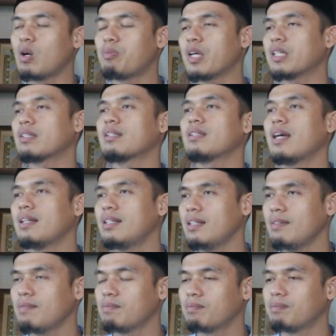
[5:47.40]
apa yang terjadi?
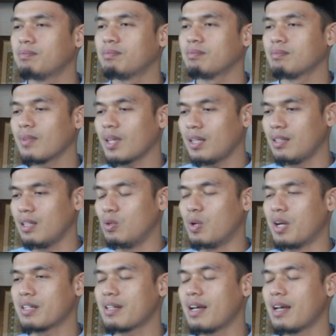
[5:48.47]
Di luar